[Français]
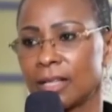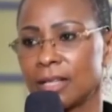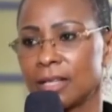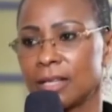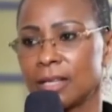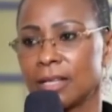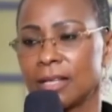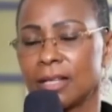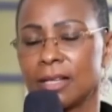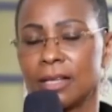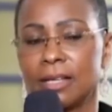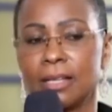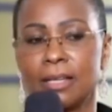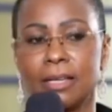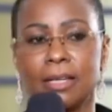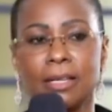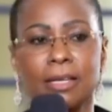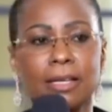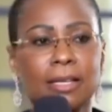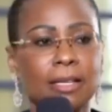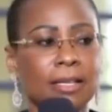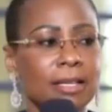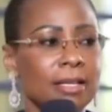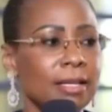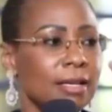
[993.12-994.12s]
laissez-moi aller
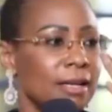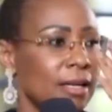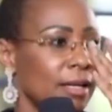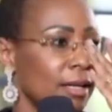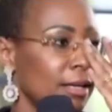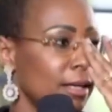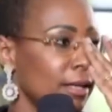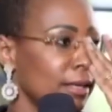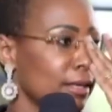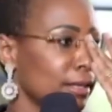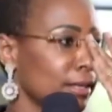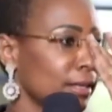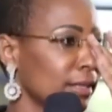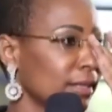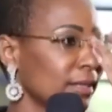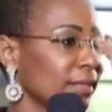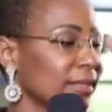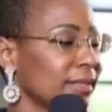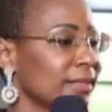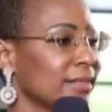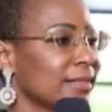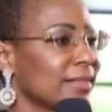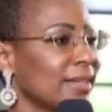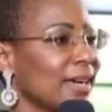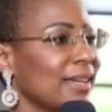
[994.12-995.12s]
dans des questions qui
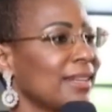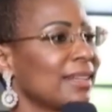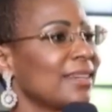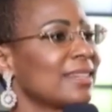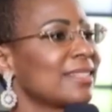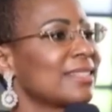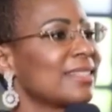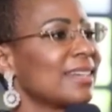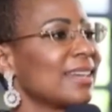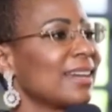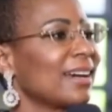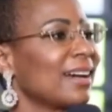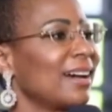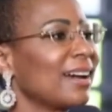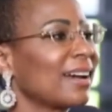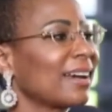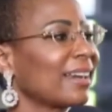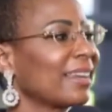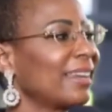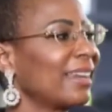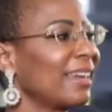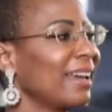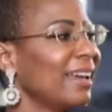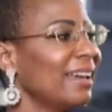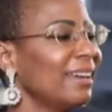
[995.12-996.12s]
touchent la vie de la nation. Je ne
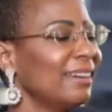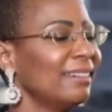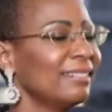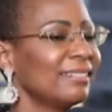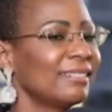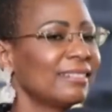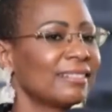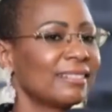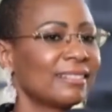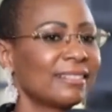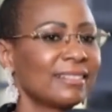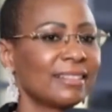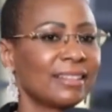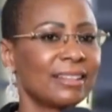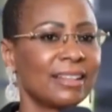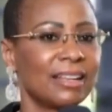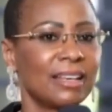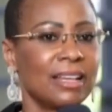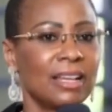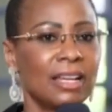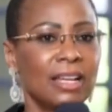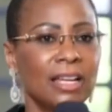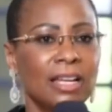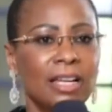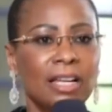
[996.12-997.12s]
vais pas aller dans... Je
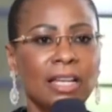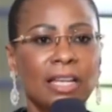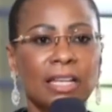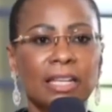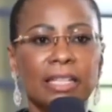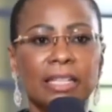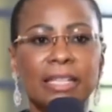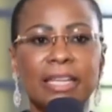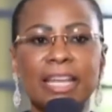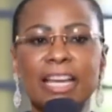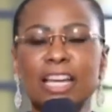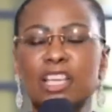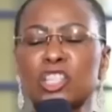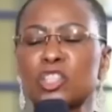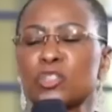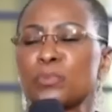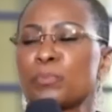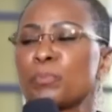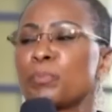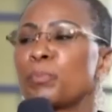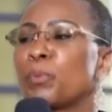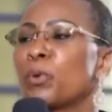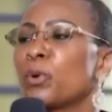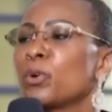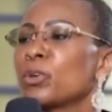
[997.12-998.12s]
suis on, n'est est
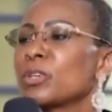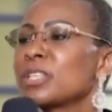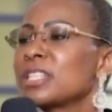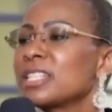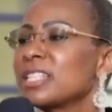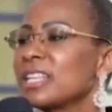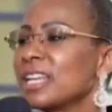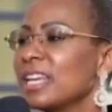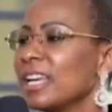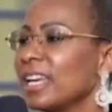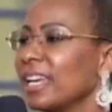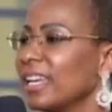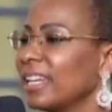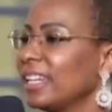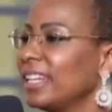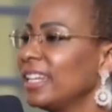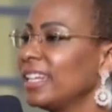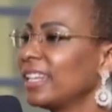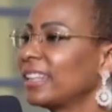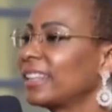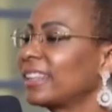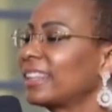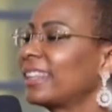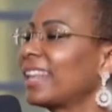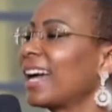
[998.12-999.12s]
pas à ce niveau-là
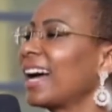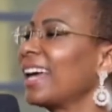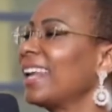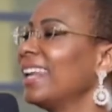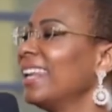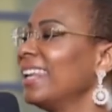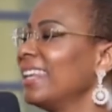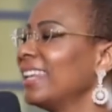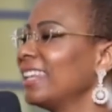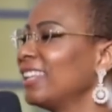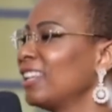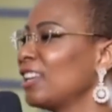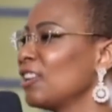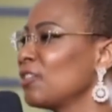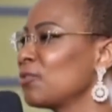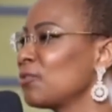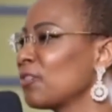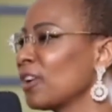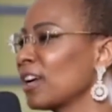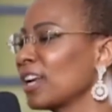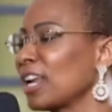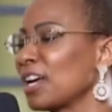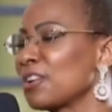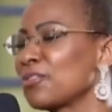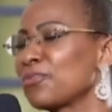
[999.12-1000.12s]
de commencer à parler de
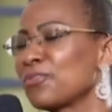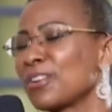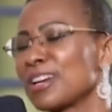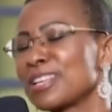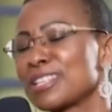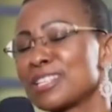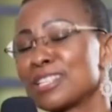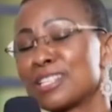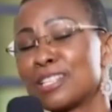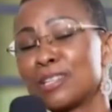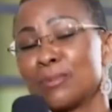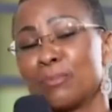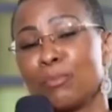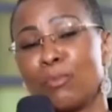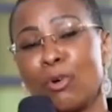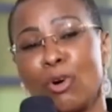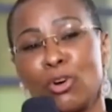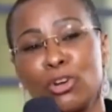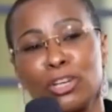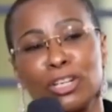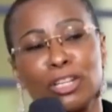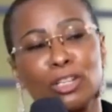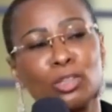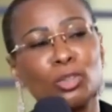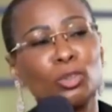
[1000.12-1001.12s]
ces choses. Euh,
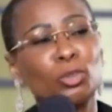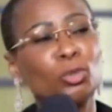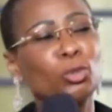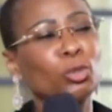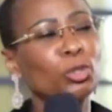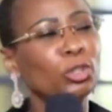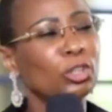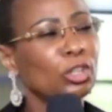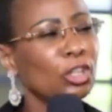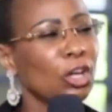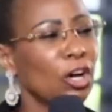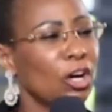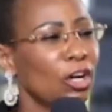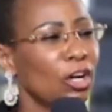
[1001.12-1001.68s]
et